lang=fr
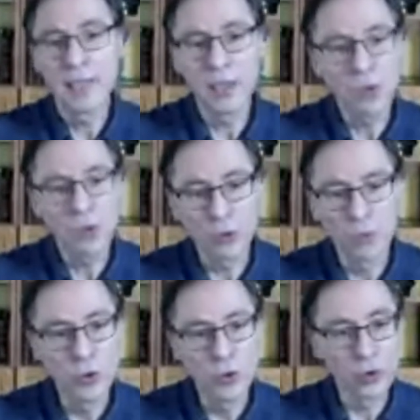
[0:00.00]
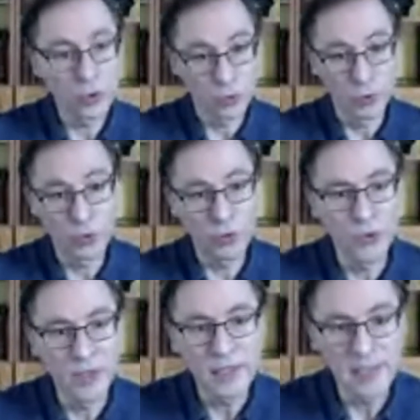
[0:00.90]
Et quoi de mieux que
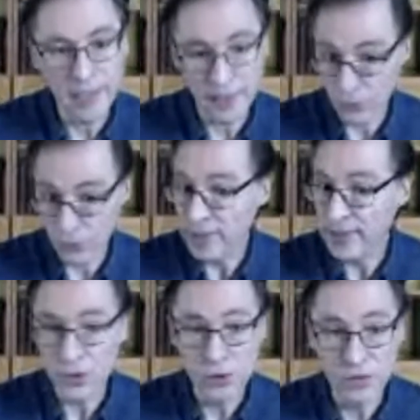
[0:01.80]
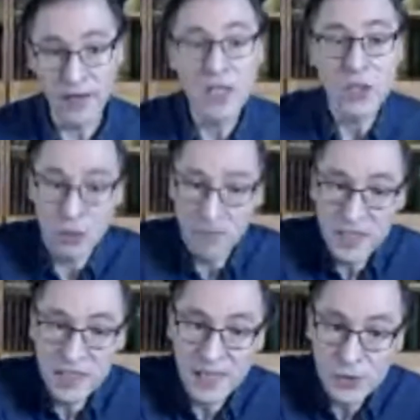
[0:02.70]
des terres qui sont des terres sauvages comme les
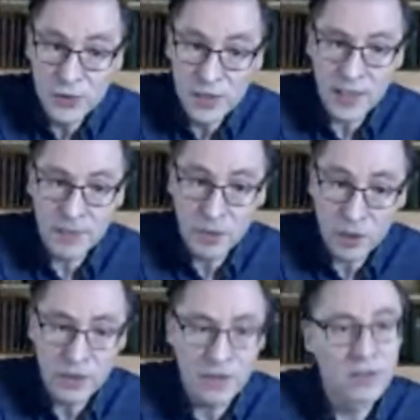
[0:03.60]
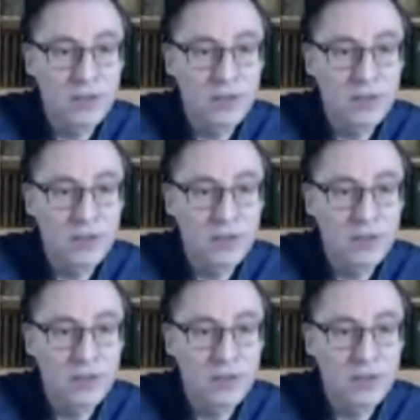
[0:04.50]
États-Unis à l'époque,